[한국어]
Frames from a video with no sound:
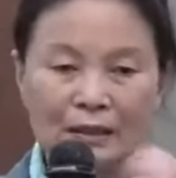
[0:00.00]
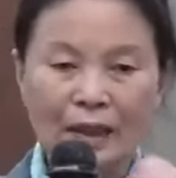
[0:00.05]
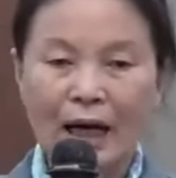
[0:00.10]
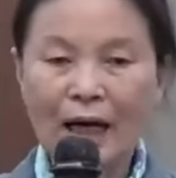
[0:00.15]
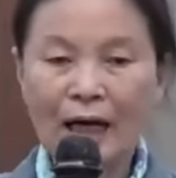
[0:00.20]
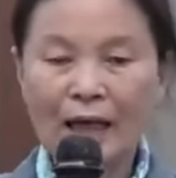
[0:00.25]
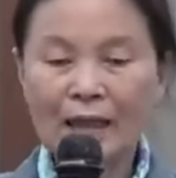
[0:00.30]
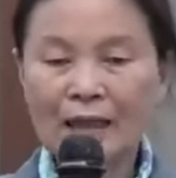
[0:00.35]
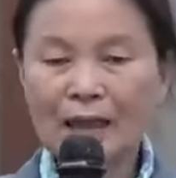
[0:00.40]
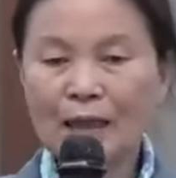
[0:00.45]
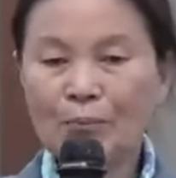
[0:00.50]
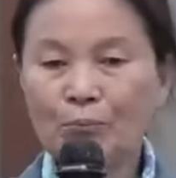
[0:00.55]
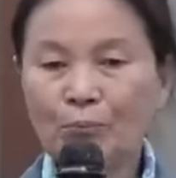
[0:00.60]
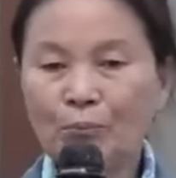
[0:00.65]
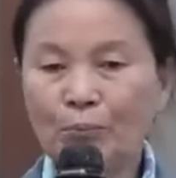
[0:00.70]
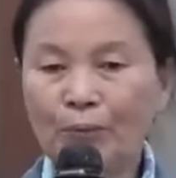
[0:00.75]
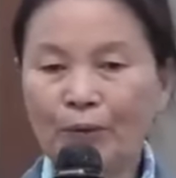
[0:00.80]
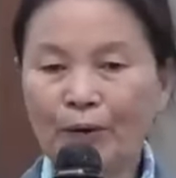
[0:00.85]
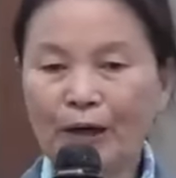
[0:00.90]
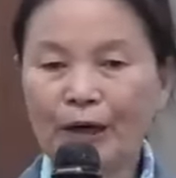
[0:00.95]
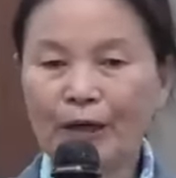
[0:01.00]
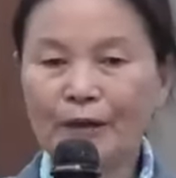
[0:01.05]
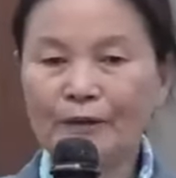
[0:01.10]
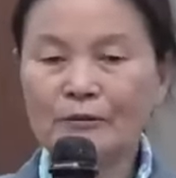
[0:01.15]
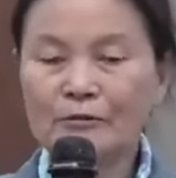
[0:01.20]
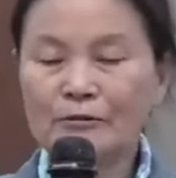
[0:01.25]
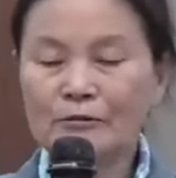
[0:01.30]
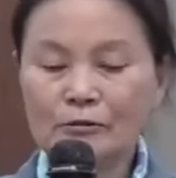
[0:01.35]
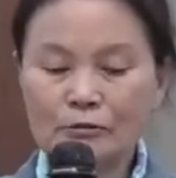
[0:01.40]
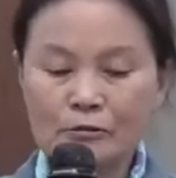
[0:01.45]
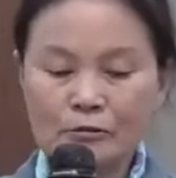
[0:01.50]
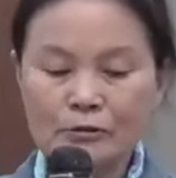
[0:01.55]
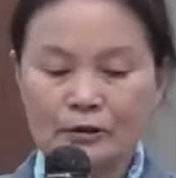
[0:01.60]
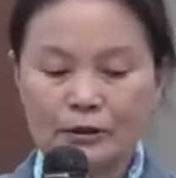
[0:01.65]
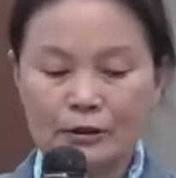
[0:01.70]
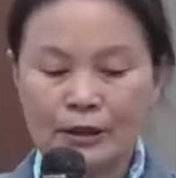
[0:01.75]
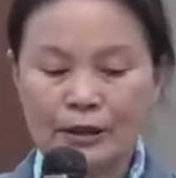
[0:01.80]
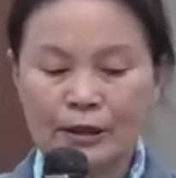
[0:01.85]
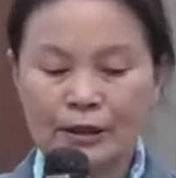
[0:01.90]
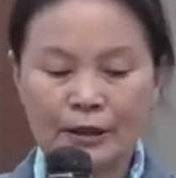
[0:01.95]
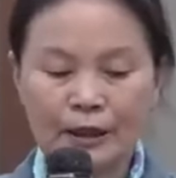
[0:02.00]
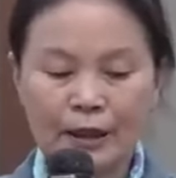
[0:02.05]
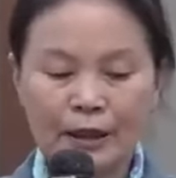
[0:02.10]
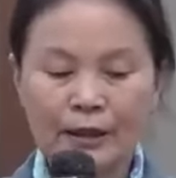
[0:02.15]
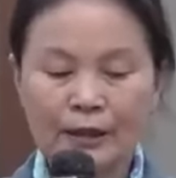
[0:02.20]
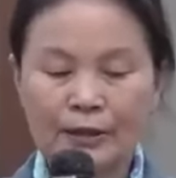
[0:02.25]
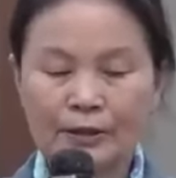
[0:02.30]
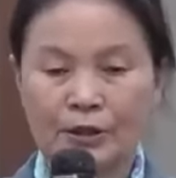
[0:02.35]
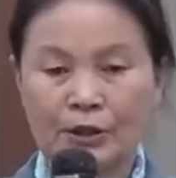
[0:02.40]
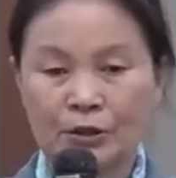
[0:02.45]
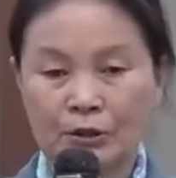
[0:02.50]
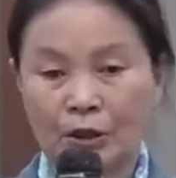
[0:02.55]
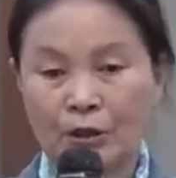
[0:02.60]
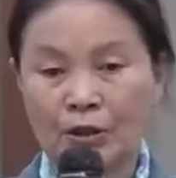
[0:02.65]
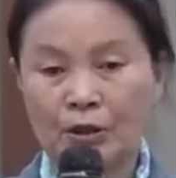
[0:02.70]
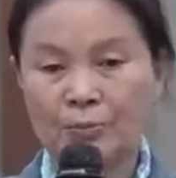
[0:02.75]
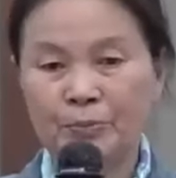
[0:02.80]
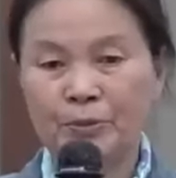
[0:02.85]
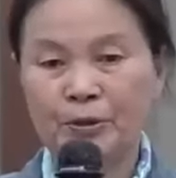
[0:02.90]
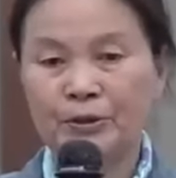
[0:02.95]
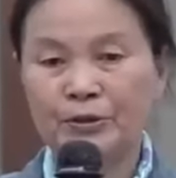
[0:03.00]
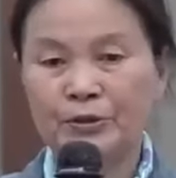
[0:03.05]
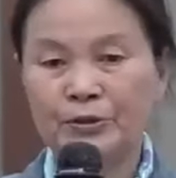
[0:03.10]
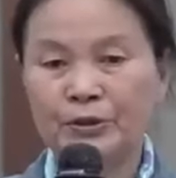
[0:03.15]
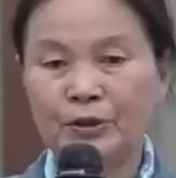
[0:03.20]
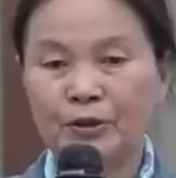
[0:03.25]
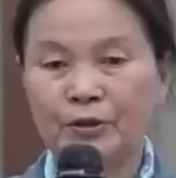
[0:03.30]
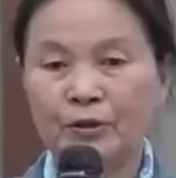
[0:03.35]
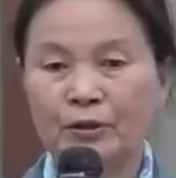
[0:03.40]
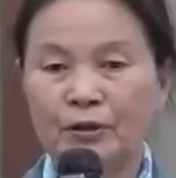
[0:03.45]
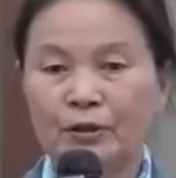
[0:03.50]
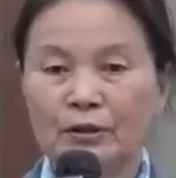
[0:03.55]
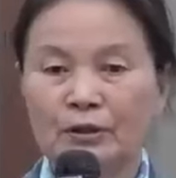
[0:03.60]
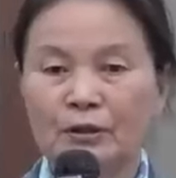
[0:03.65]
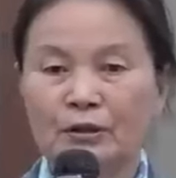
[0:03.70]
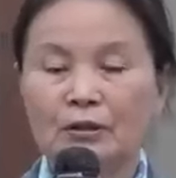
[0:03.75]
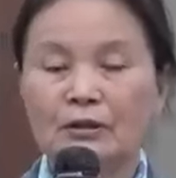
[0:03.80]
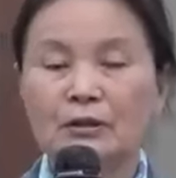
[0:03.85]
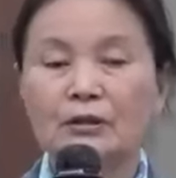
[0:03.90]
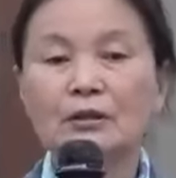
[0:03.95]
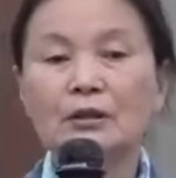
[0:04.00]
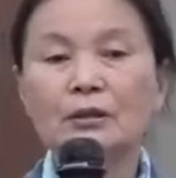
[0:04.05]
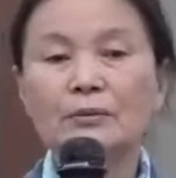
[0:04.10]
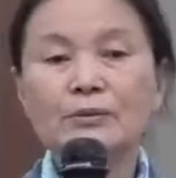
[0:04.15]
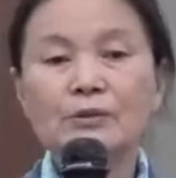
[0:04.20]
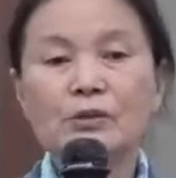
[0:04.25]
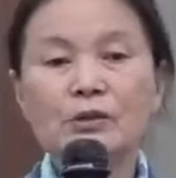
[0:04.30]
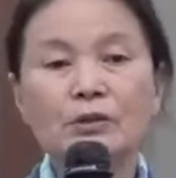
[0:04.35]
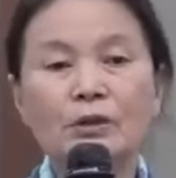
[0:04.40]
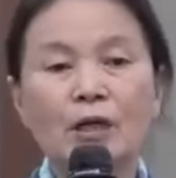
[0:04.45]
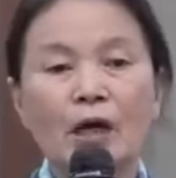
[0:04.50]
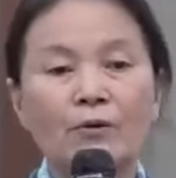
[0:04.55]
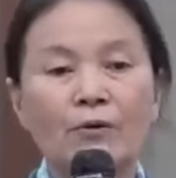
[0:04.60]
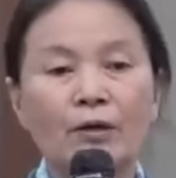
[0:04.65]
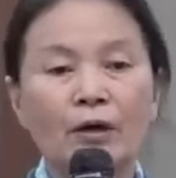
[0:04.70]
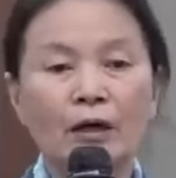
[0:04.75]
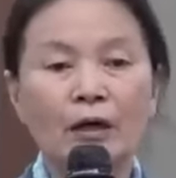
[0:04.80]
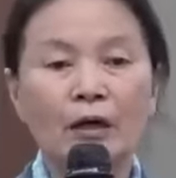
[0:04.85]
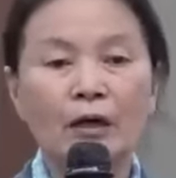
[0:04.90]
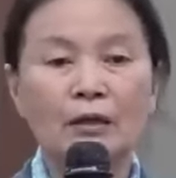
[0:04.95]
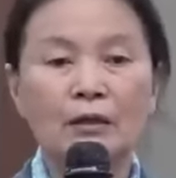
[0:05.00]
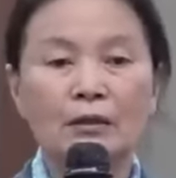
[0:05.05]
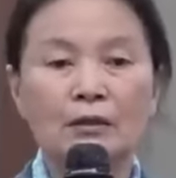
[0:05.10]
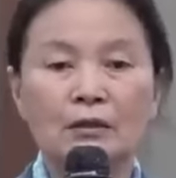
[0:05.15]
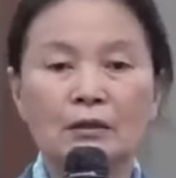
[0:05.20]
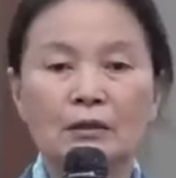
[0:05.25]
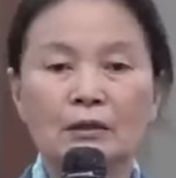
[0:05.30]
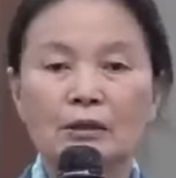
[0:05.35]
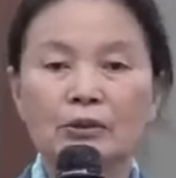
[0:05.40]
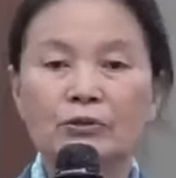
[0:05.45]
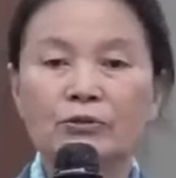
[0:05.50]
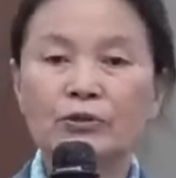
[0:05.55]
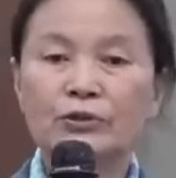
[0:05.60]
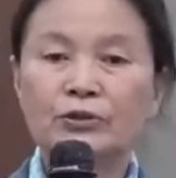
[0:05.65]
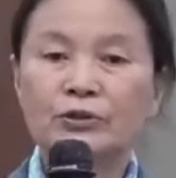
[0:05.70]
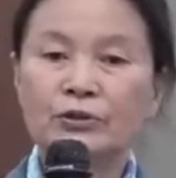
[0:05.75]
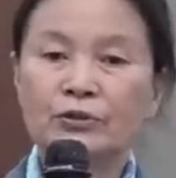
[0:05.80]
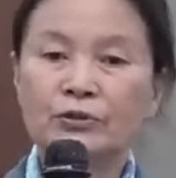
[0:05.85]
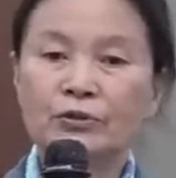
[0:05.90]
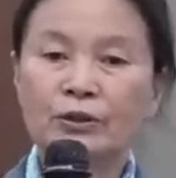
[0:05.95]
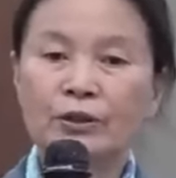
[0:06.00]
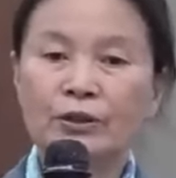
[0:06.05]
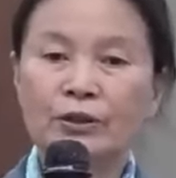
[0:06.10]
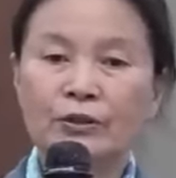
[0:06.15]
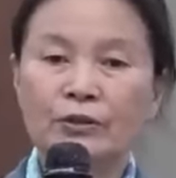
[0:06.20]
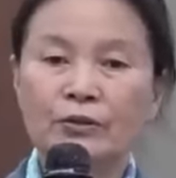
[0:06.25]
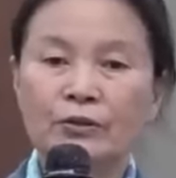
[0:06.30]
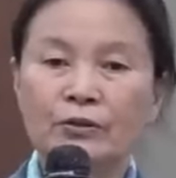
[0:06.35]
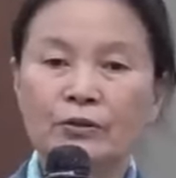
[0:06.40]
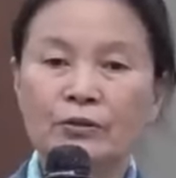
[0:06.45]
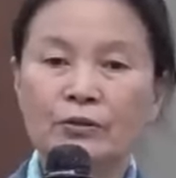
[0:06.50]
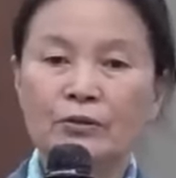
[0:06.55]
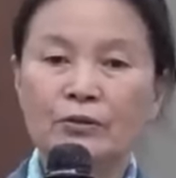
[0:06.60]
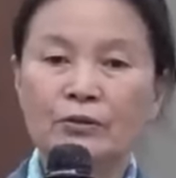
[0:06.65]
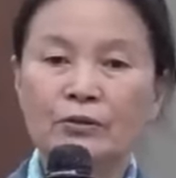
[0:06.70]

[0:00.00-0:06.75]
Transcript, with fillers: 나 하나 까놓고 이렇게 하나 드리면은요. 그러면서 대화가 이루어지는 거예요.